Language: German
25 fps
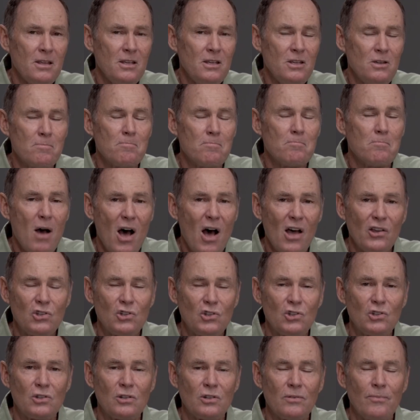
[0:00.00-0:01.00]
Wenn Sie
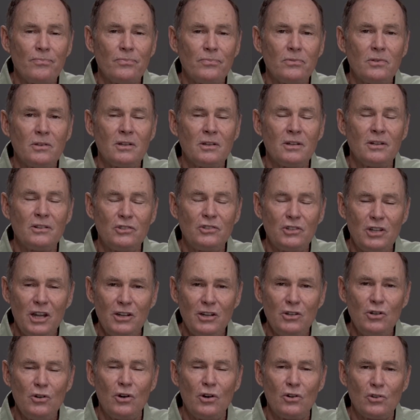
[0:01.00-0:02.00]
versuchen, Verlorenes
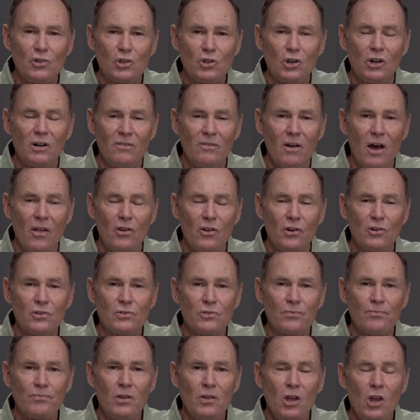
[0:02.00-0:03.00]
wiederzuerlangen,
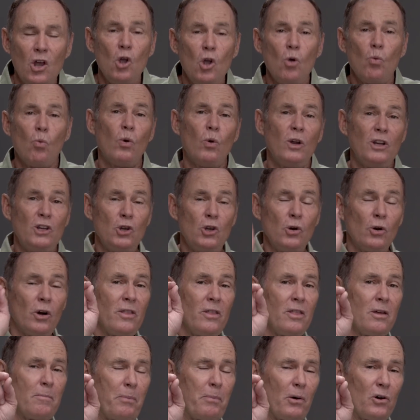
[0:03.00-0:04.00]
sollten Sie nicht
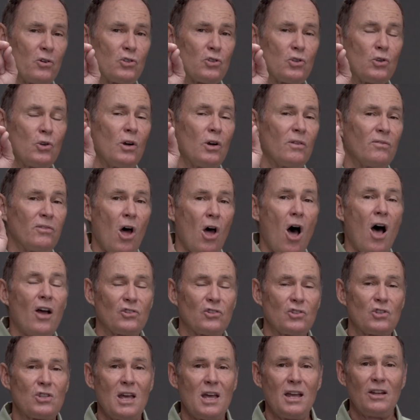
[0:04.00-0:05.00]
aufhören, anderen zu
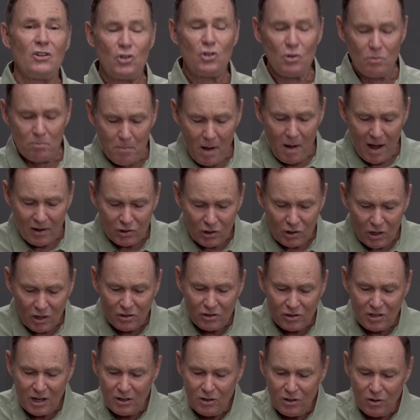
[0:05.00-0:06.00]
dienen.
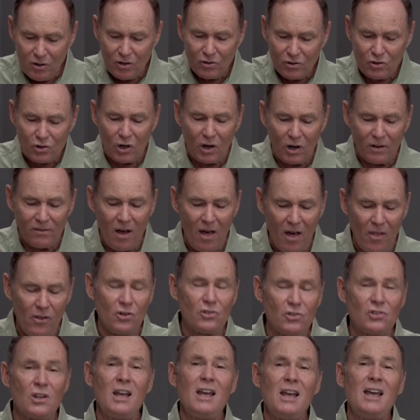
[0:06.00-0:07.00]
Auch in Ihrer
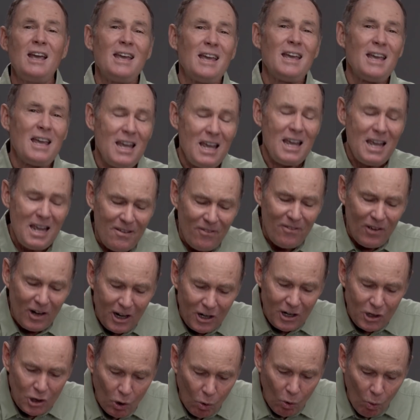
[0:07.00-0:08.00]
Schwäche kann Gott Sie
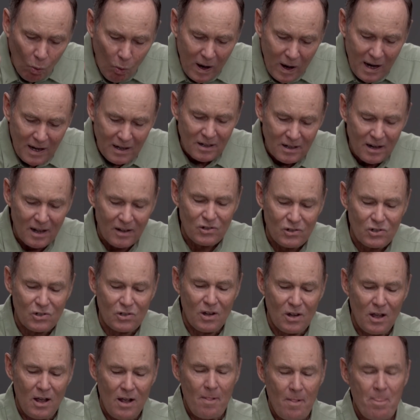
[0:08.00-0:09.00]
gebrauchen, um
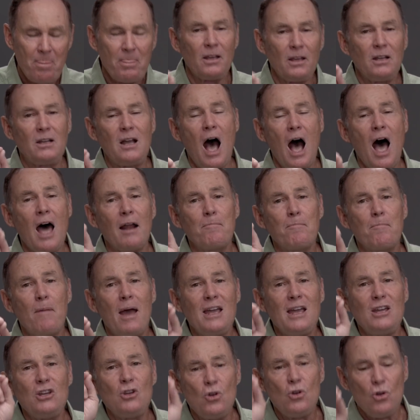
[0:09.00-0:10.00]
anderen zu dienen und
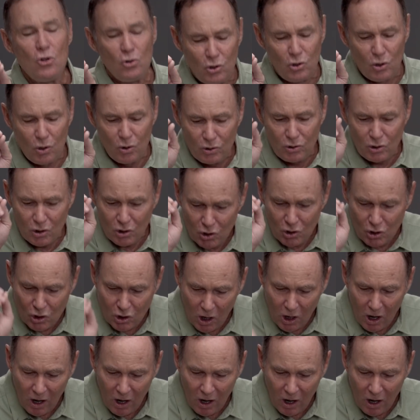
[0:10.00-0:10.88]
für Sie zu kämpfen.